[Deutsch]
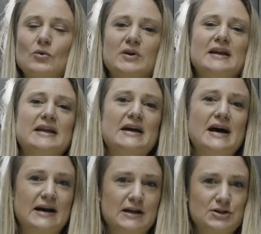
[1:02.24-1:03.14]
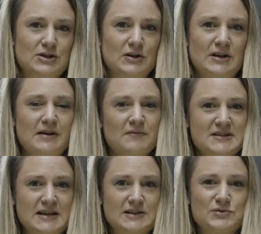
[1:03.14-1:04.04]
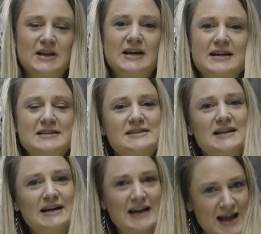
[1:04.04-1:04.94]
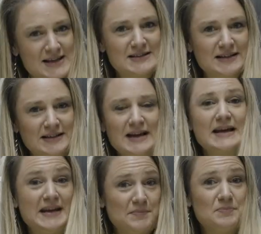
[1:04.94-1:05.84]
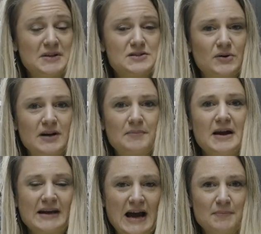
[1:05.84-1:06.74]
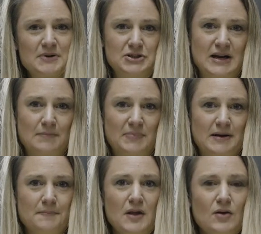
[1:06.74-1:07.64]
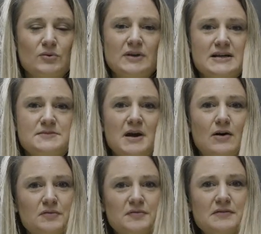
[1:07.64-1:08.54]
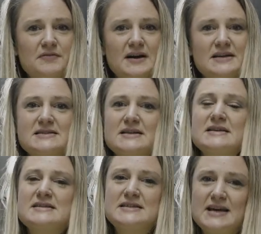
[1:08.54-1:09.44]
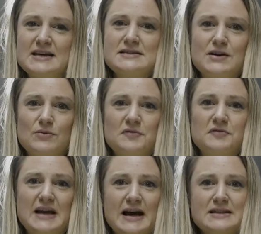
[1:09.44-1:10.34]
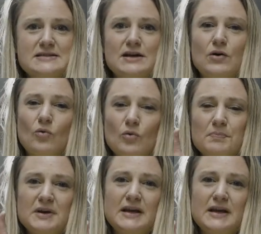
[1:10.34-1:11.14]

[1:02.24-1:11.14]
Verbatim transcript: oder näher angeschaut, was er so den ganzen Tag leistet, eben mit so einem Gabelstapler. Und da ist mir aufgefallen, dass er sehr, sehr oft ganz nach oben